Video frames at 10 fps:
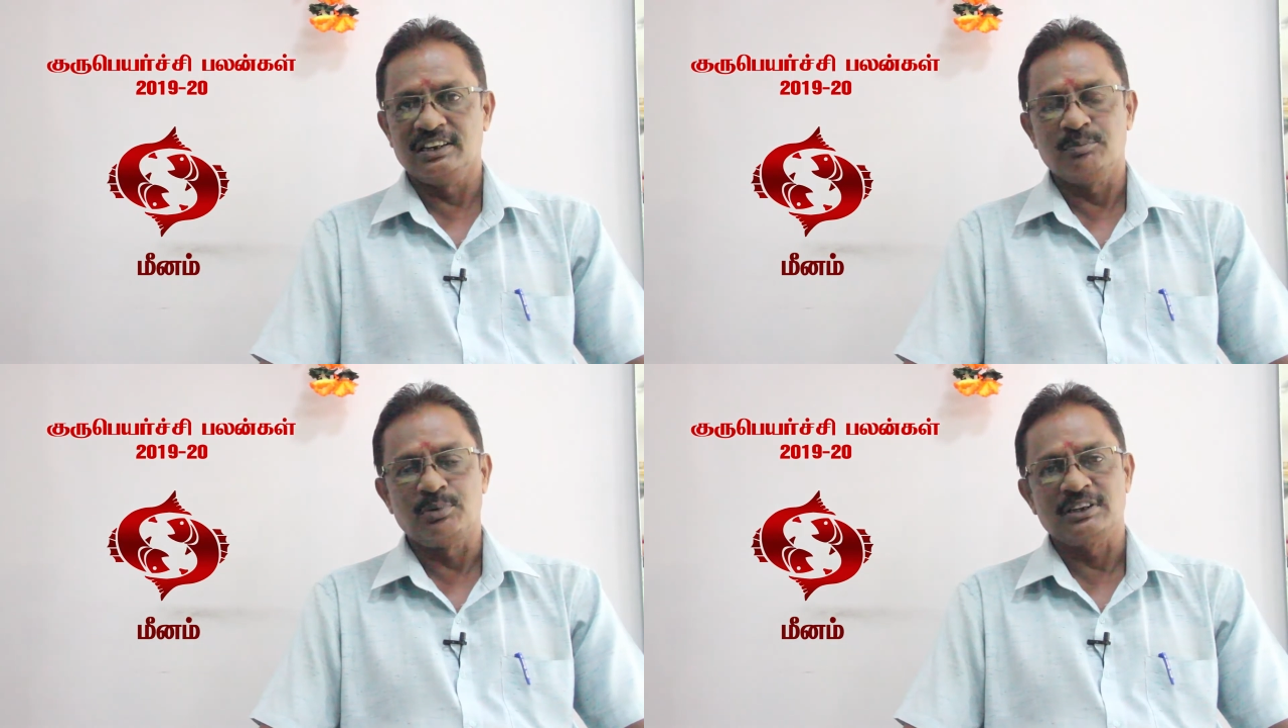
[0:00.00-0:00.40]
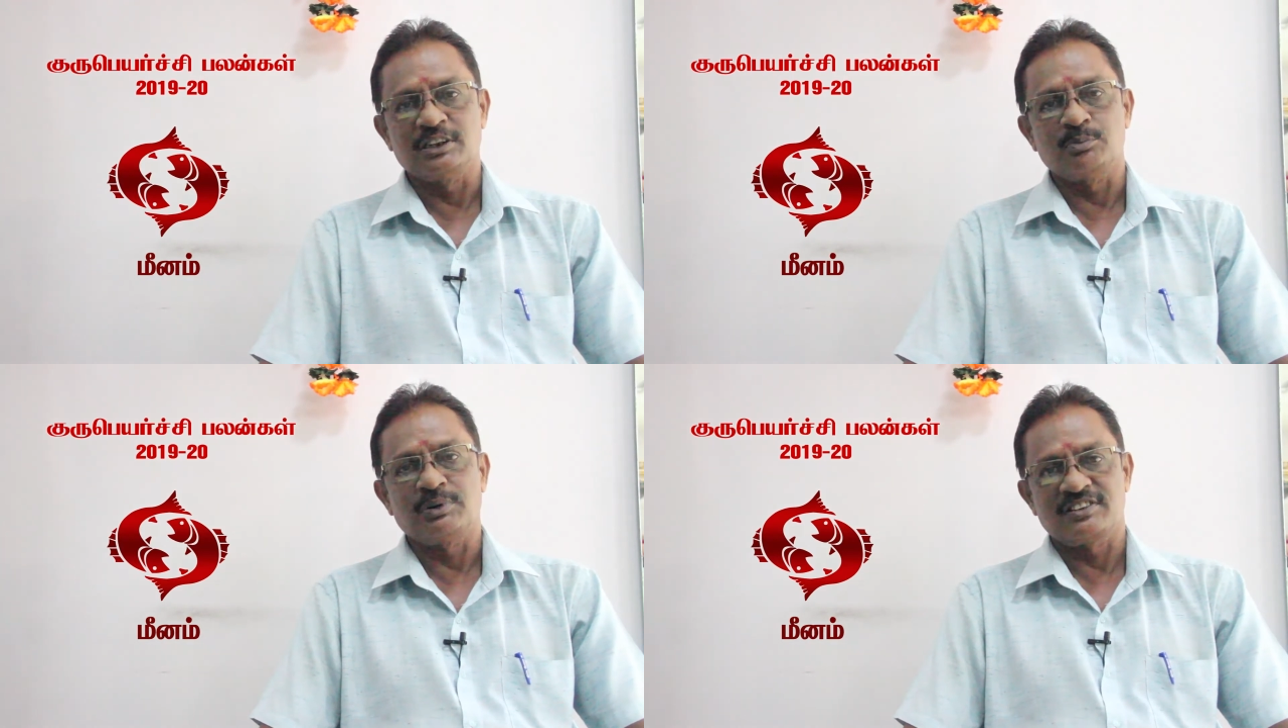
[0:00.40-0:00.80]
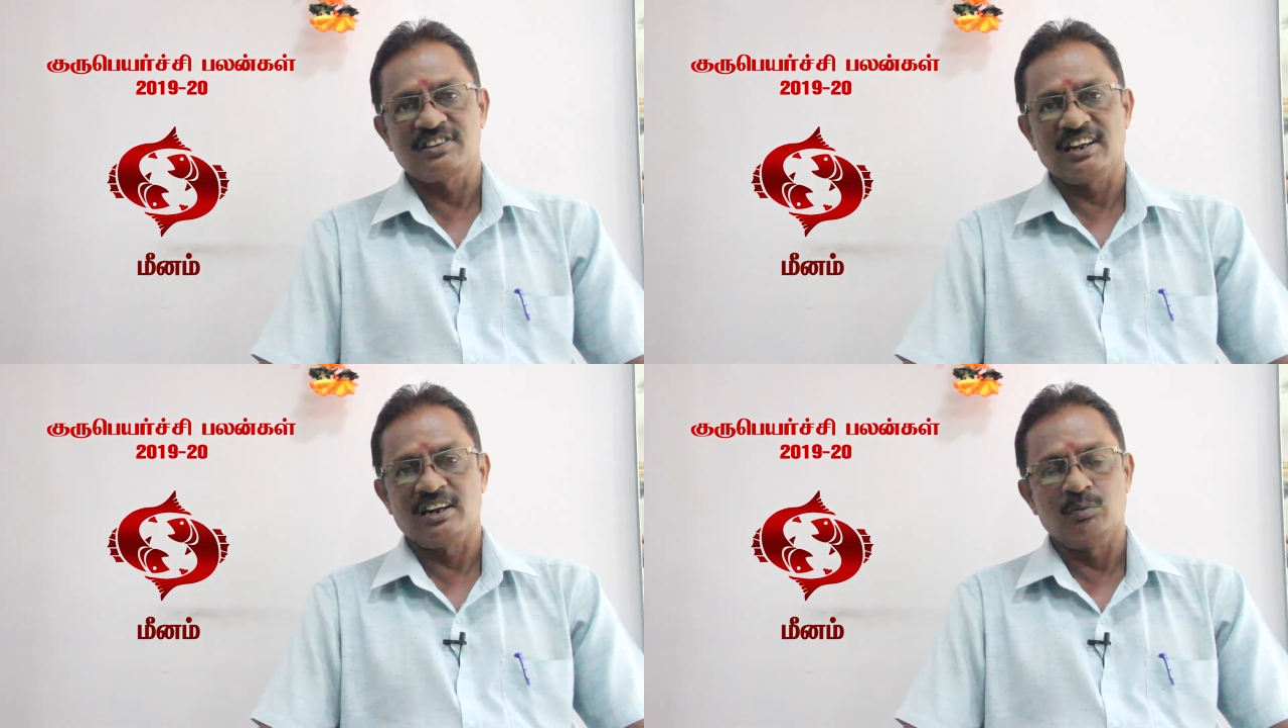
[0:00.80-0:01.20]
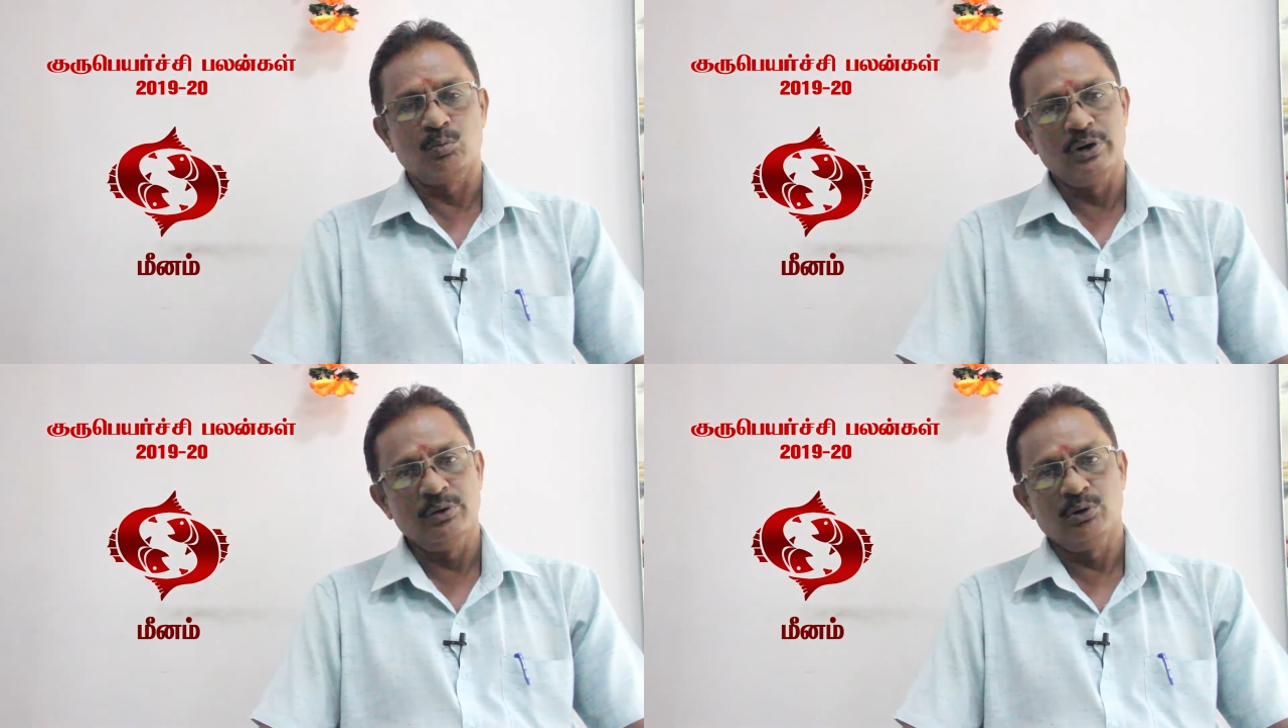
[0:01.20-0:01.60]
இப்பொழுது அந்த பிரச்சனைகள்லாம்
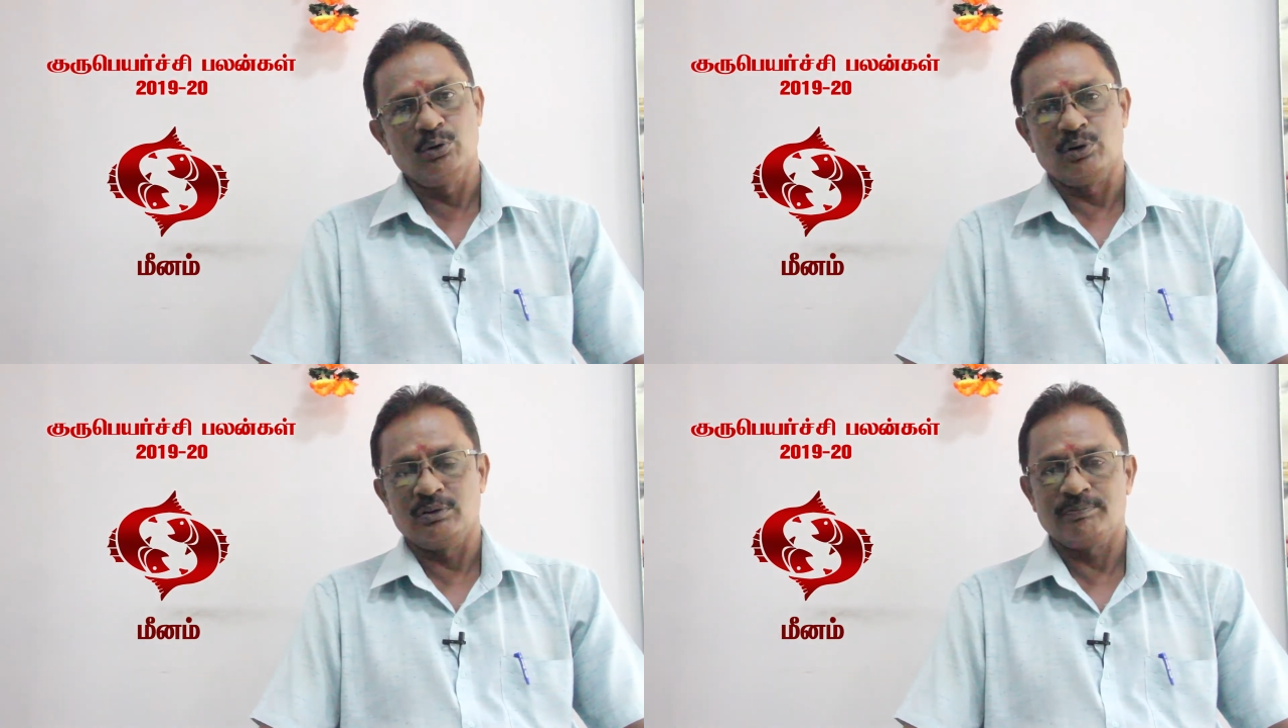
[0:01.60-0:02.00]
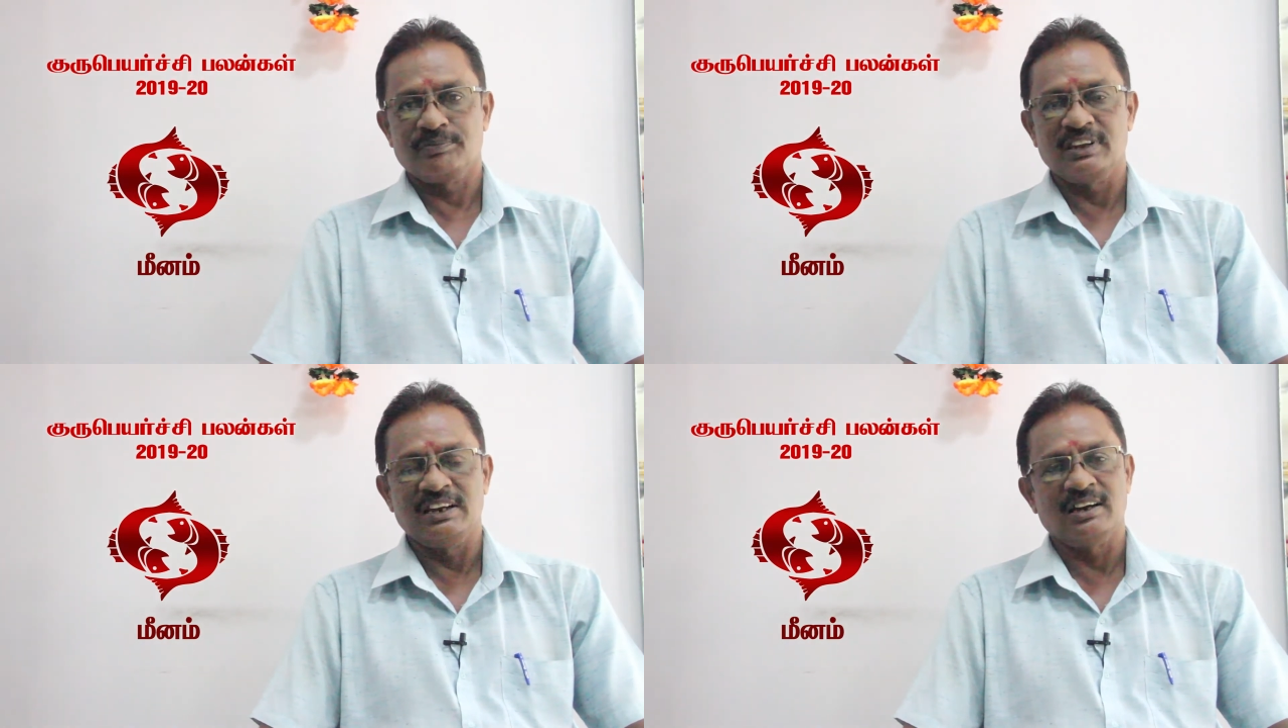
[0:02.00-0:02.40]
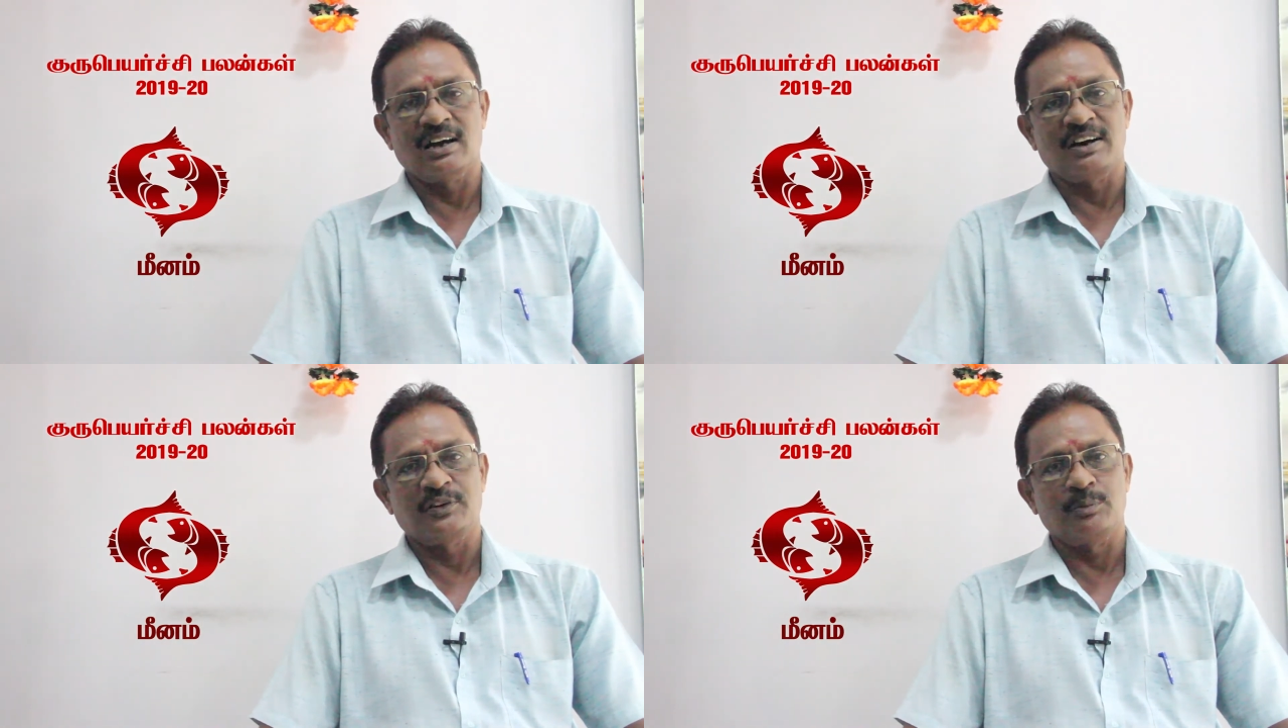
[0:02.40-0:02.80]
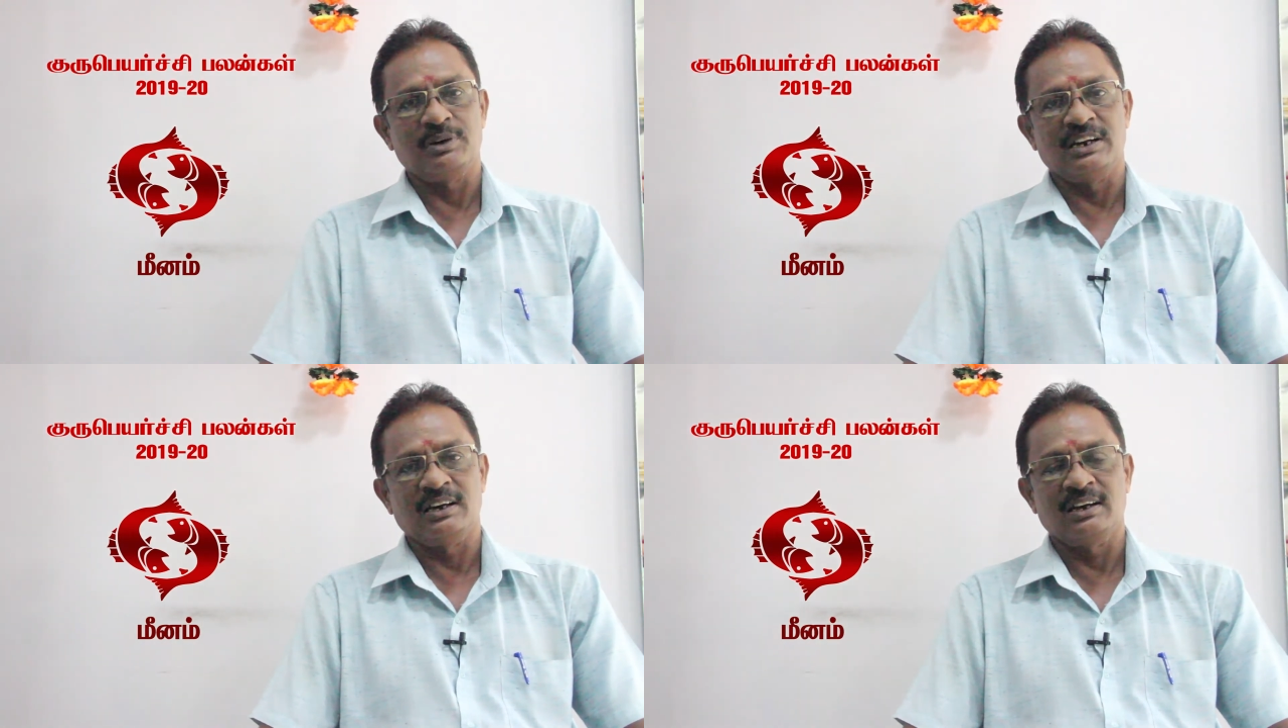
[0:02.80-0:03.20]
முடிவுக்கு வரும் என்ன காரணம்
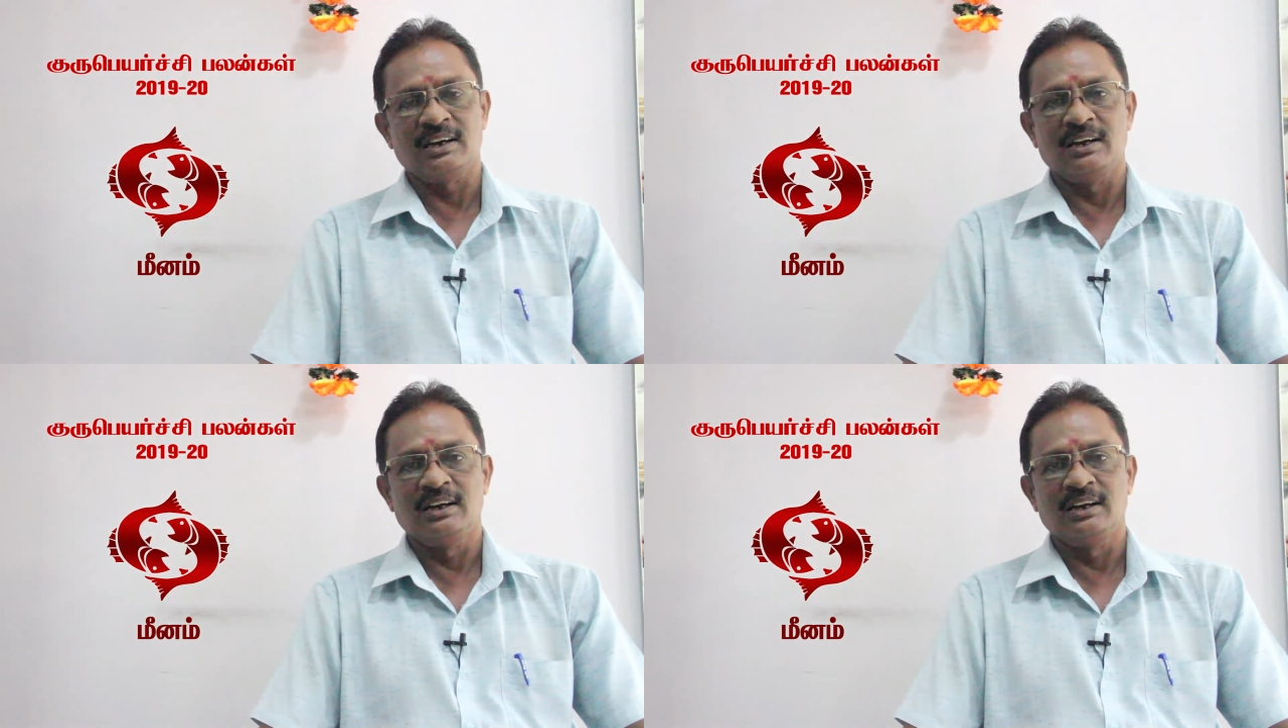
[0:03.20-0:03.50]
அப்படின்னாக்கா